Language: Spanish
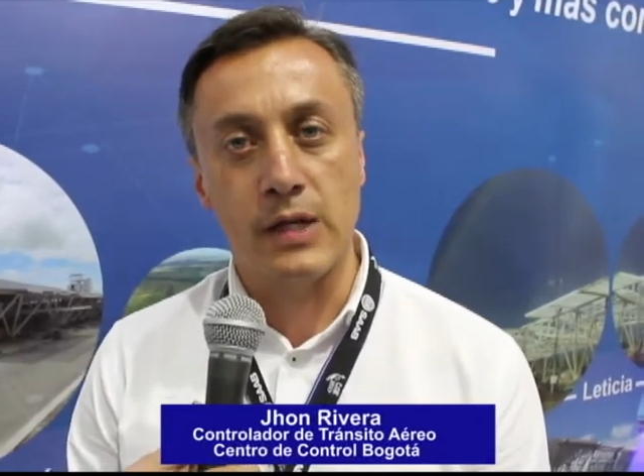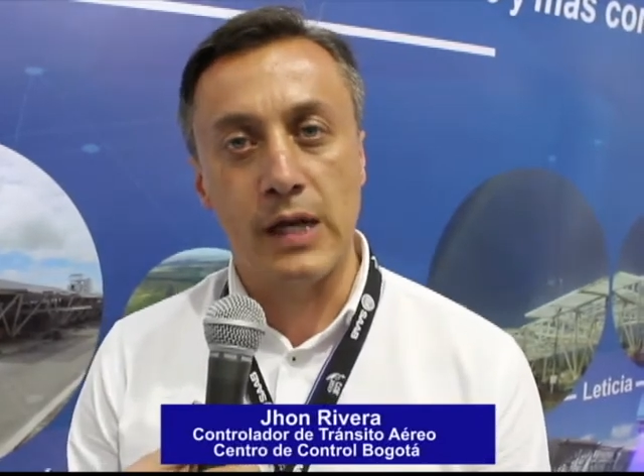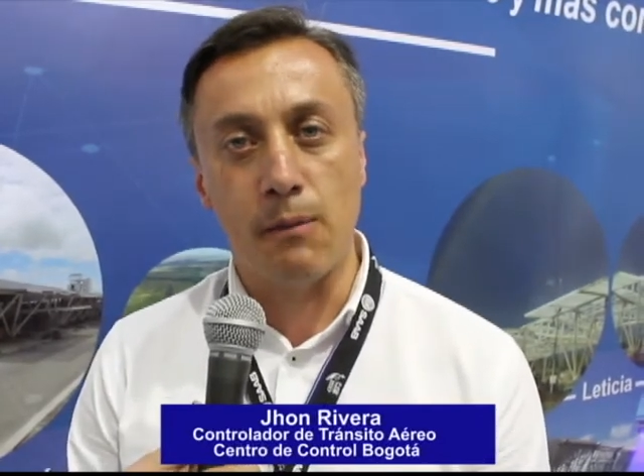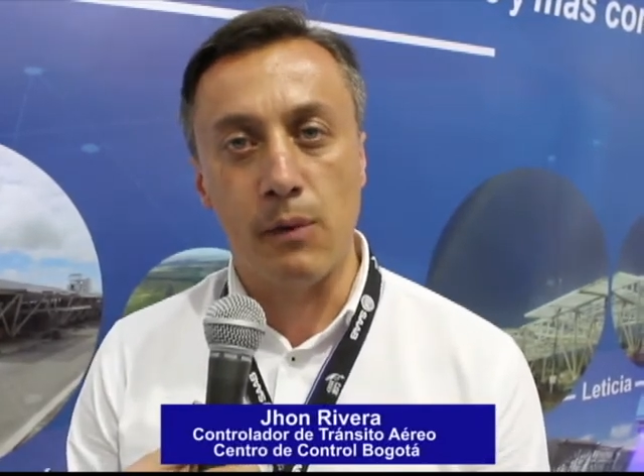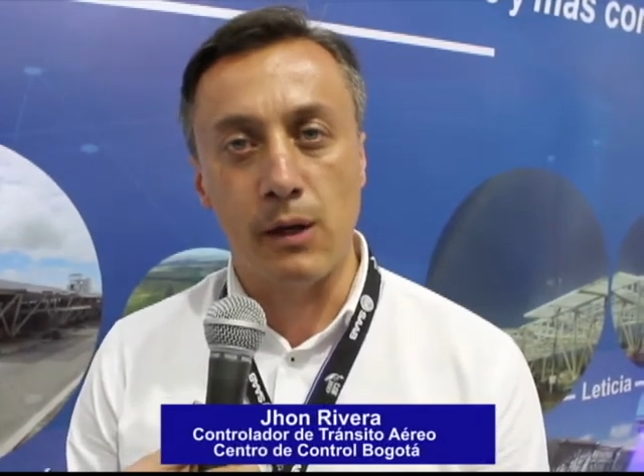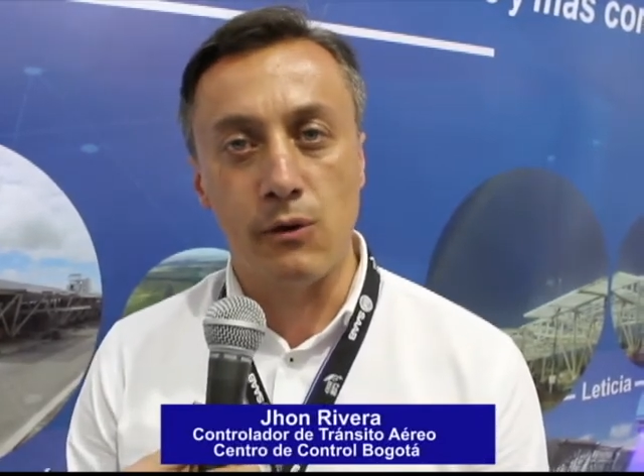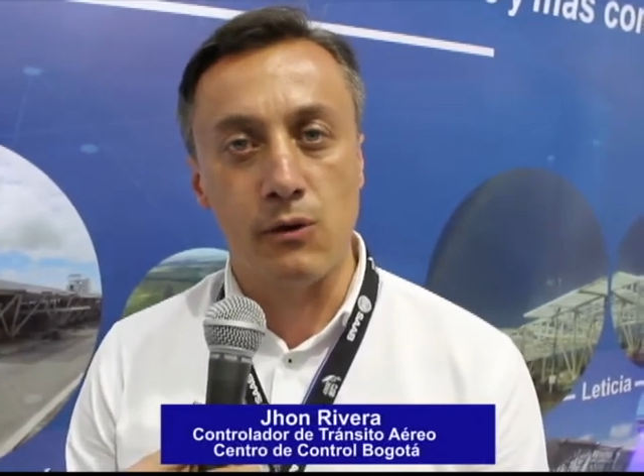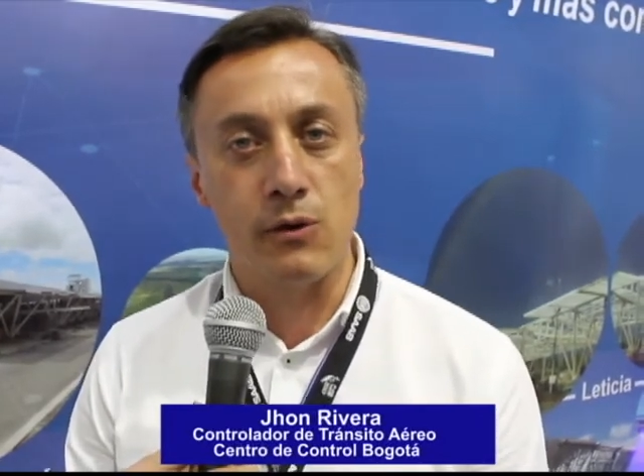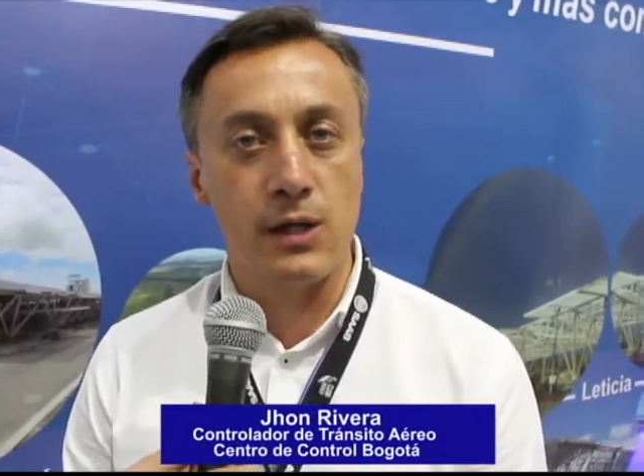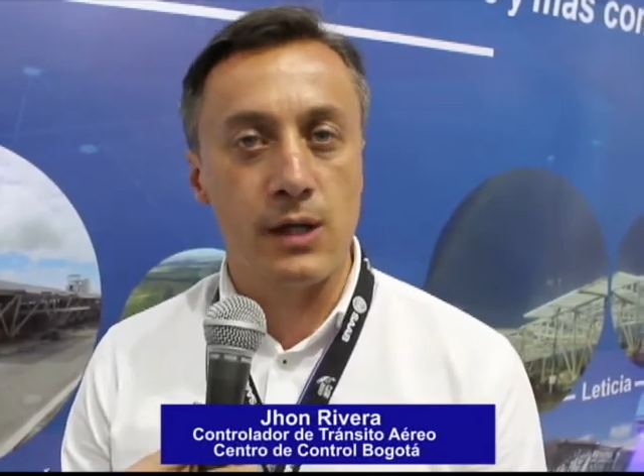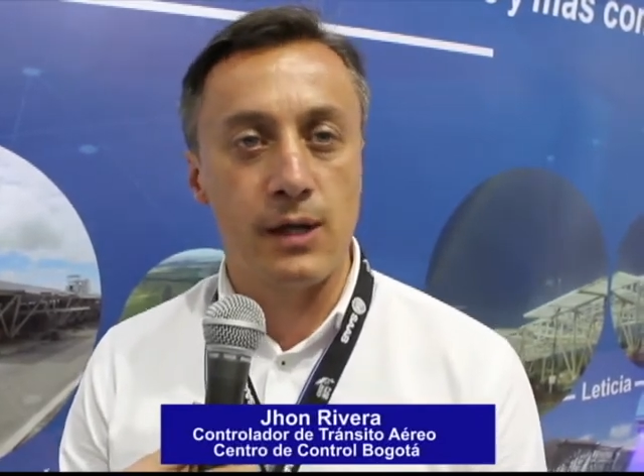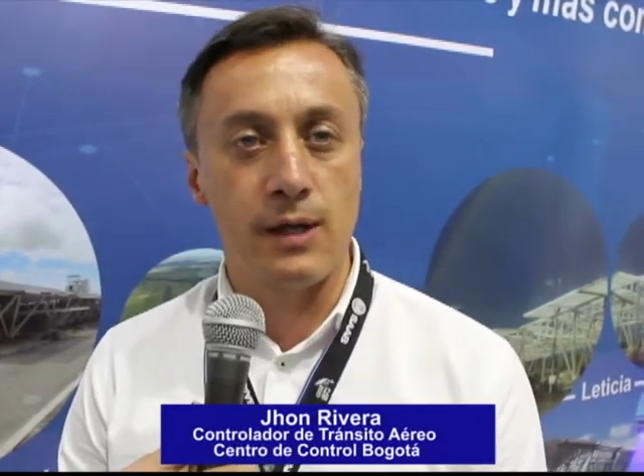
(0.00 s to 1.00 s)
de la mano
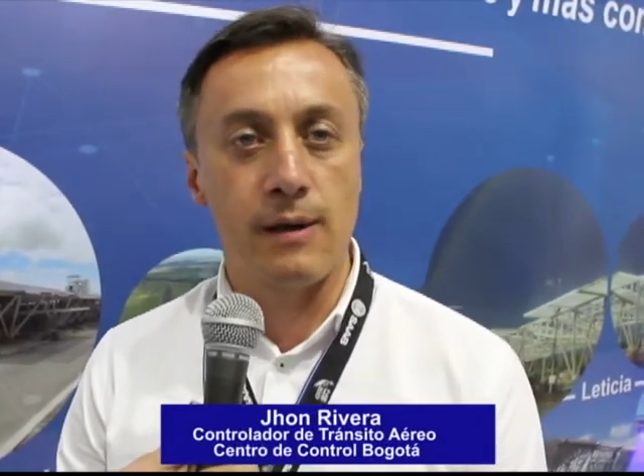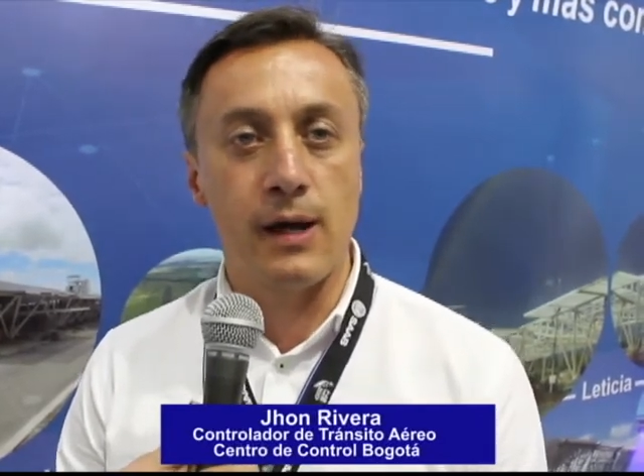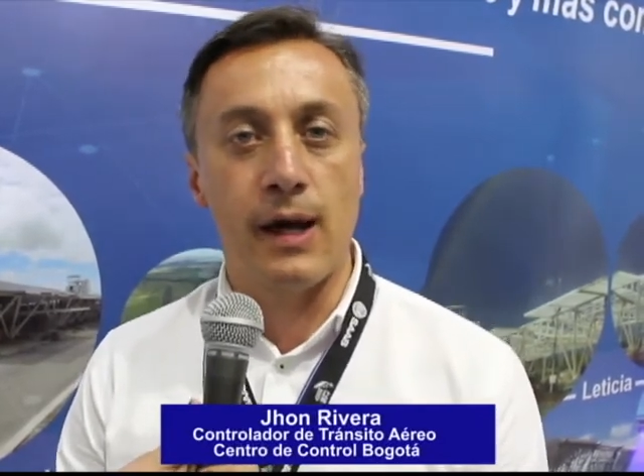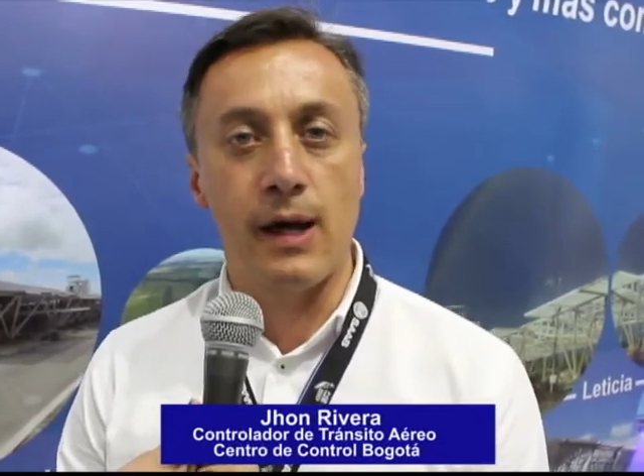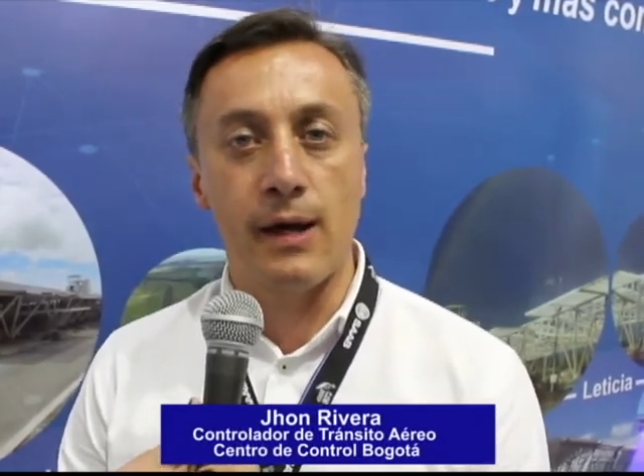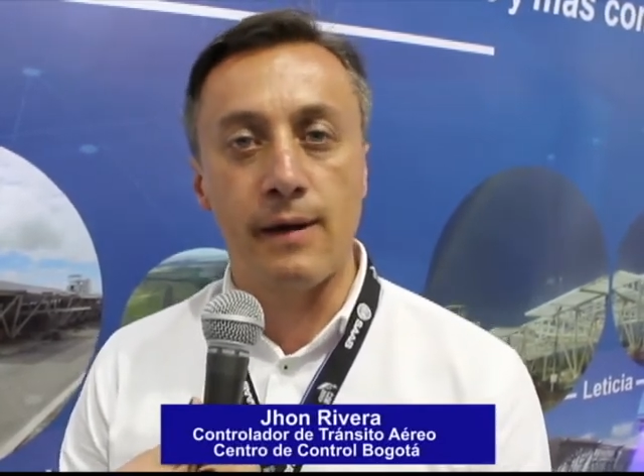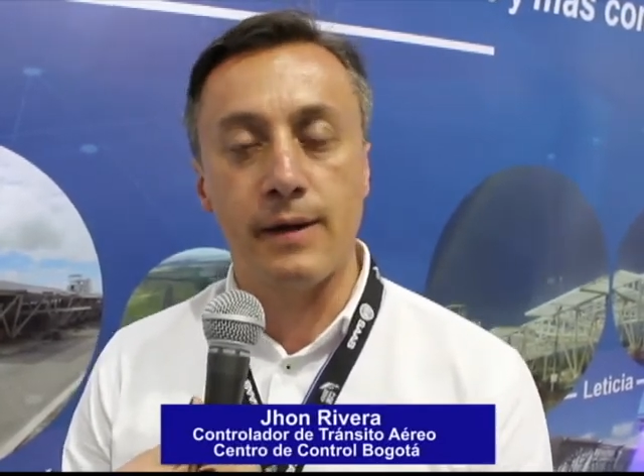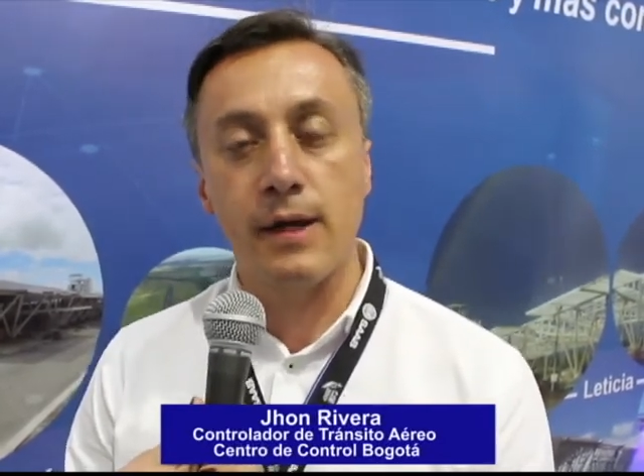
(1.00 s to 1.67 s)
de la